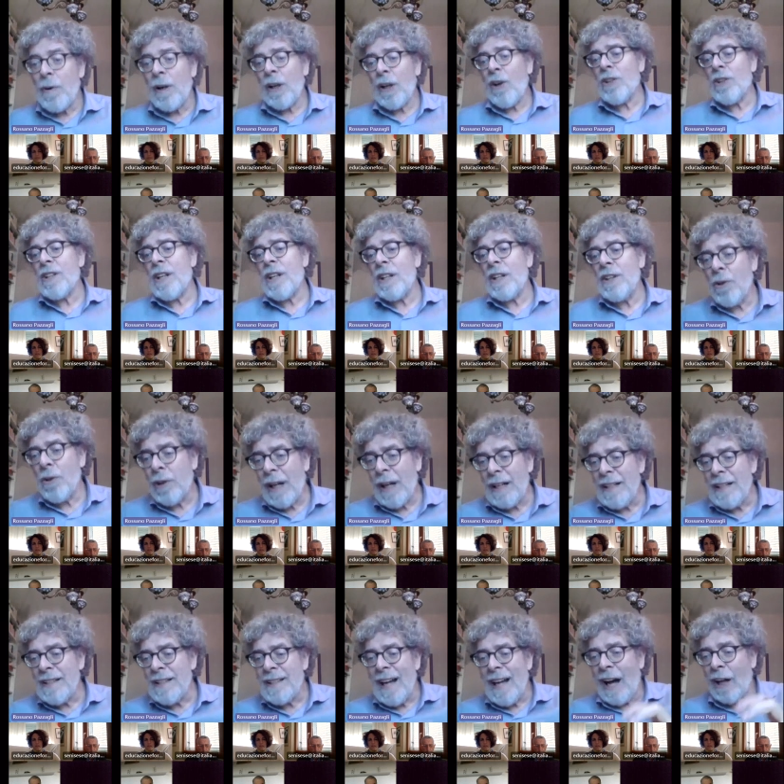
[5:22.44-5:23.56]
in qualcosa di
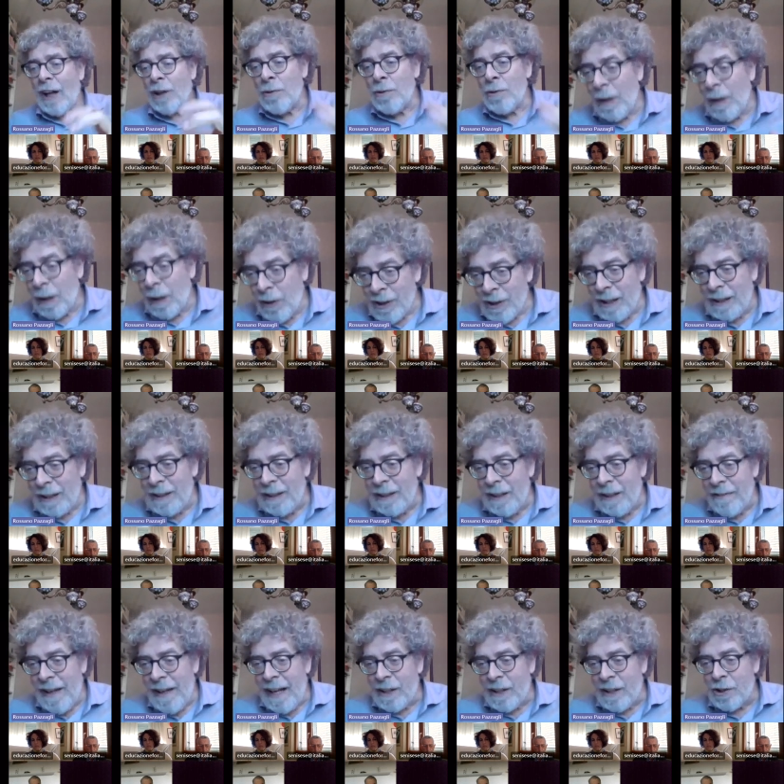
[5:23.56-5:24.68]
organizzato, in qualcosa di
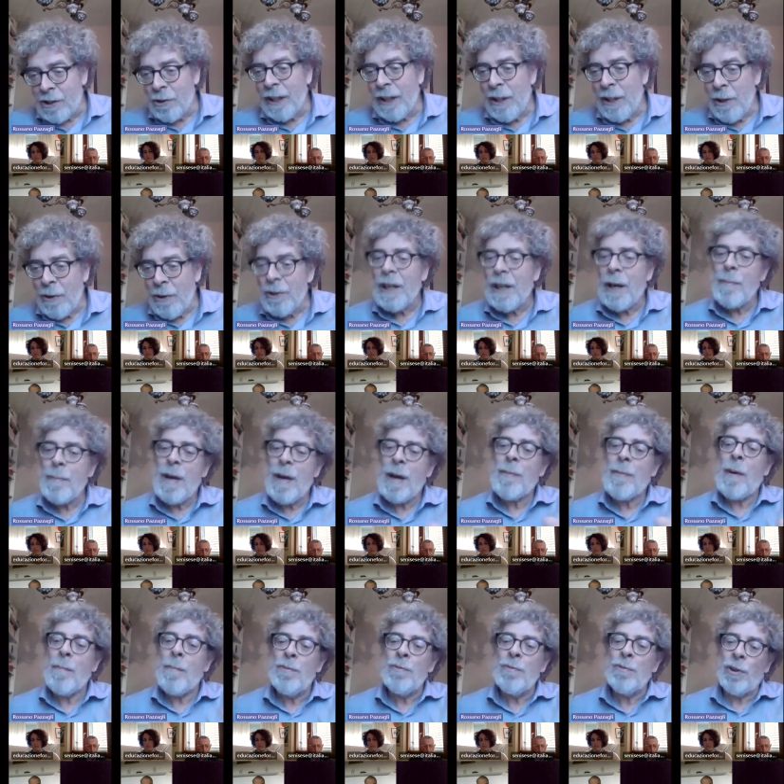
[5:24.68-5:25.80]
diverso che noi
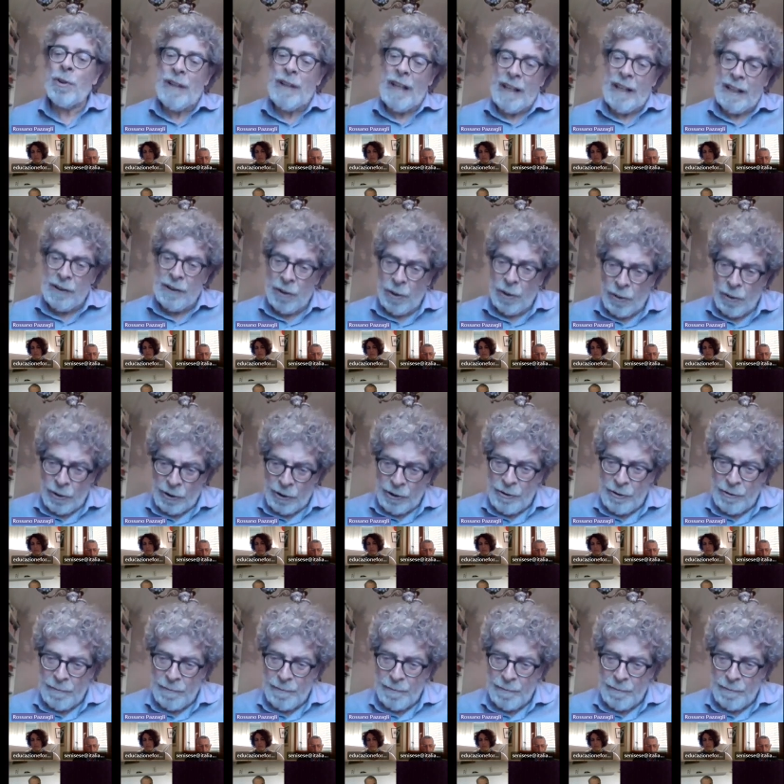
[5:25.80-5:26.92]
chiamiamo appunto
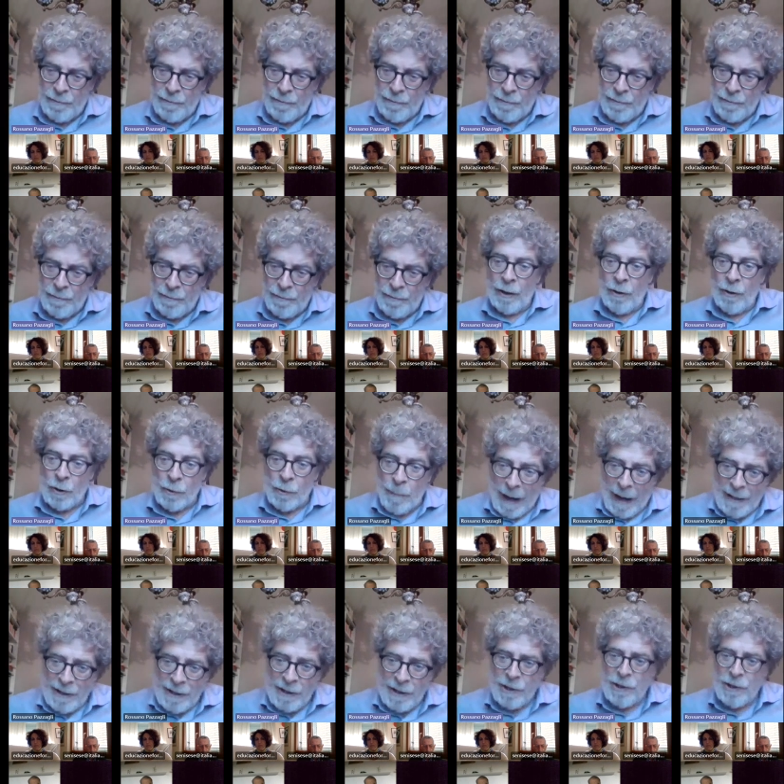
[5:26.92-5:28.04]
territorio, dallo
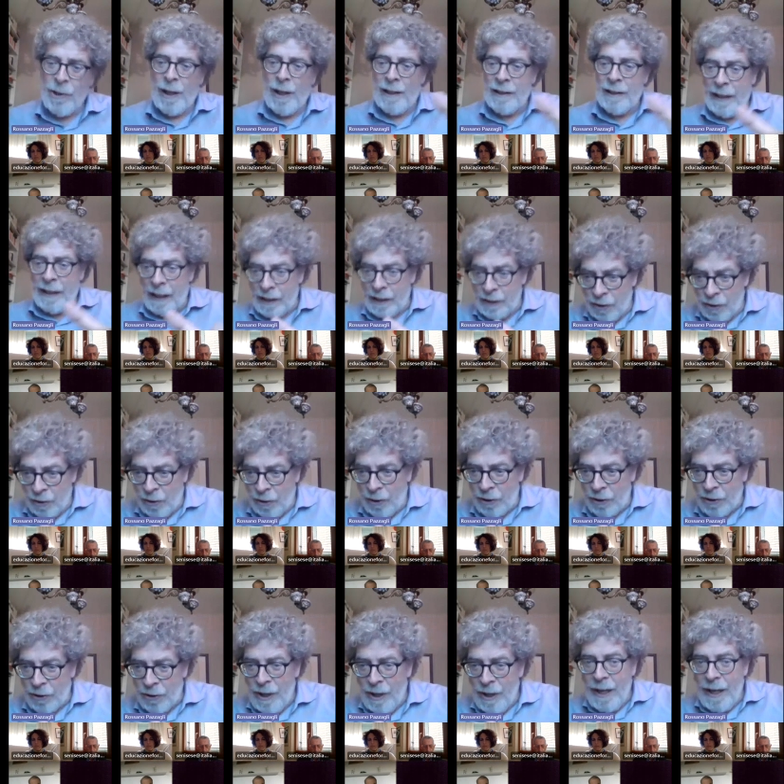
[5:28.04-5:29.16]
spazio al
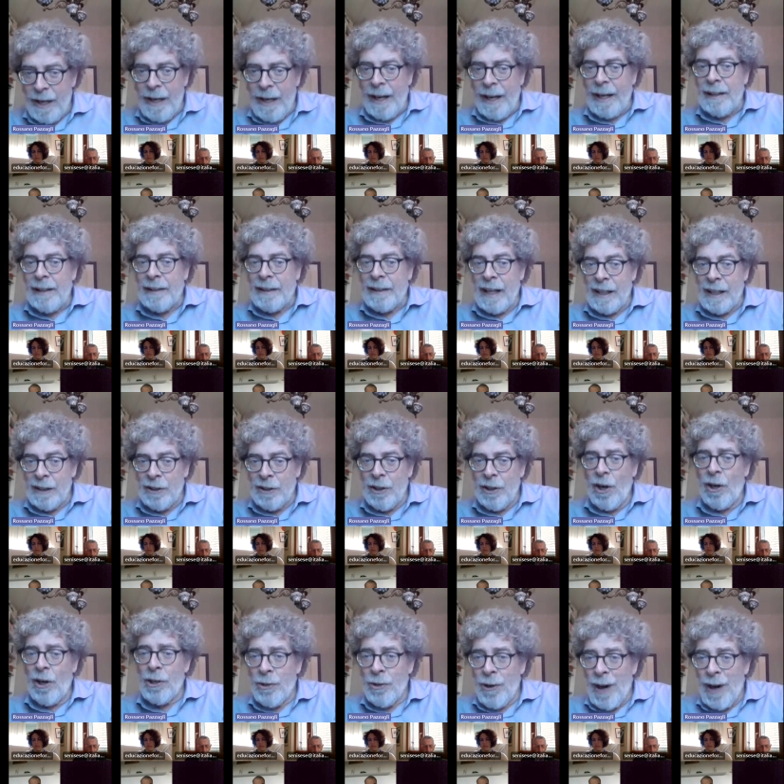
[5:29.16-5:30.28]
territorio. E il
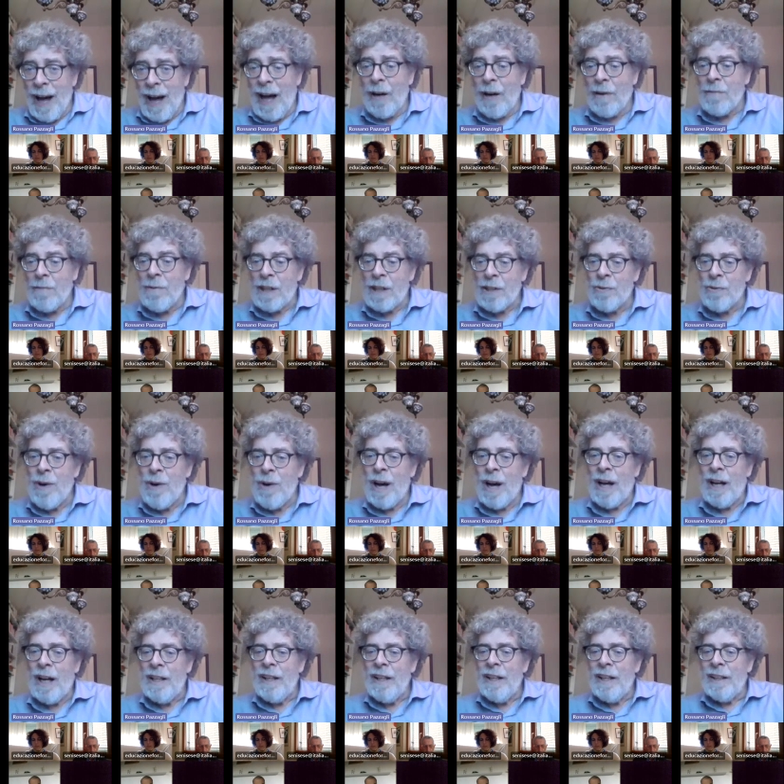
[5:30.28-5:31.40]
territorio ha una
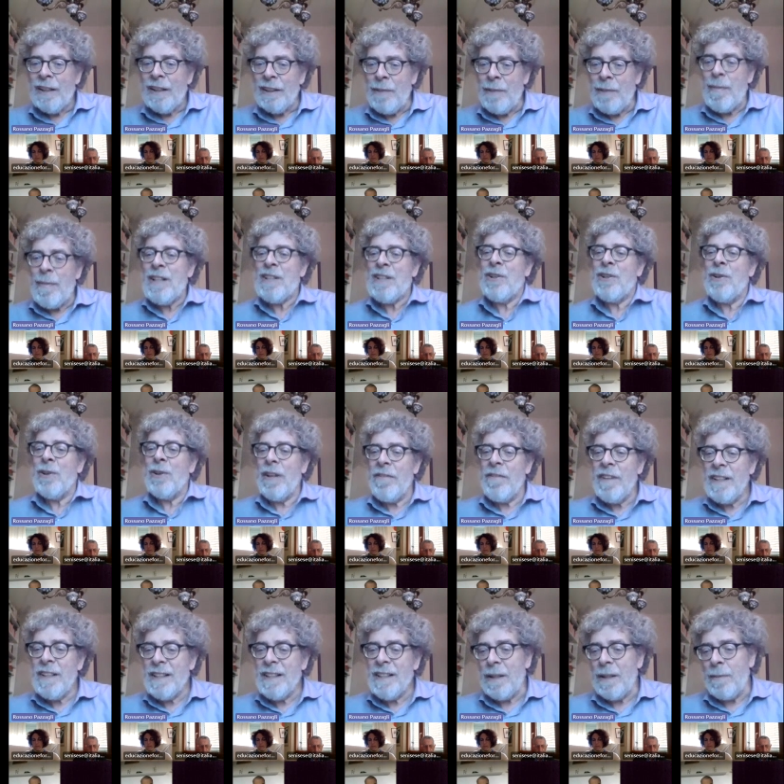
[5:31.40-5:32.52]
sua dimensione
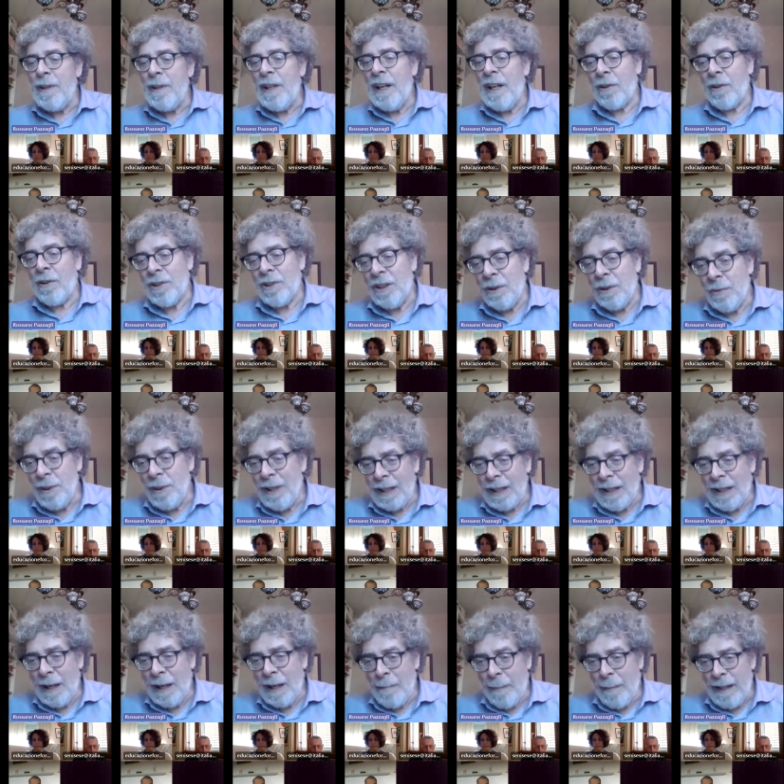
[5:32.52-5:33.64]
visibile costituita
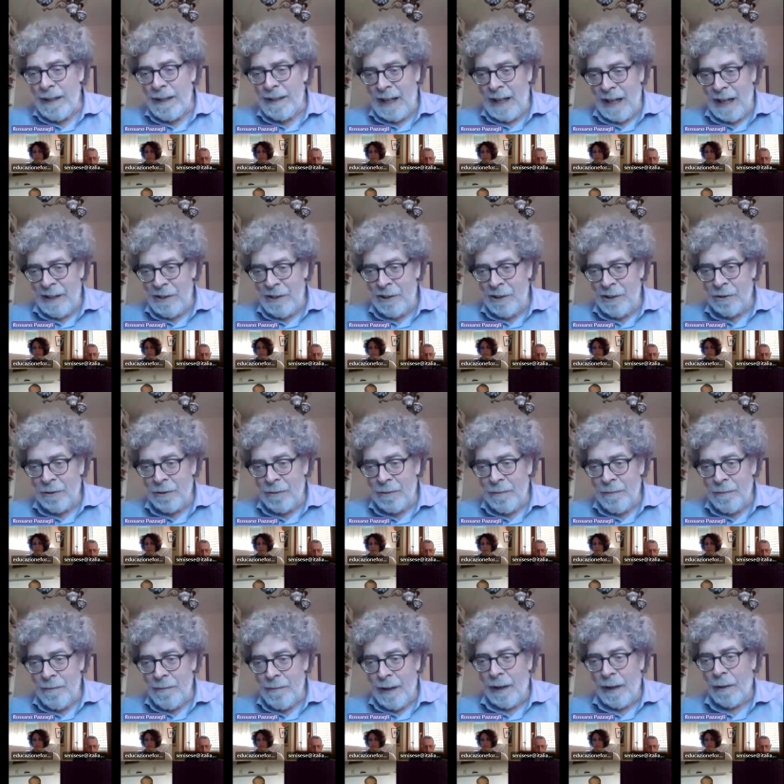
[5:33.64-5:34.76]
dal paesaggio.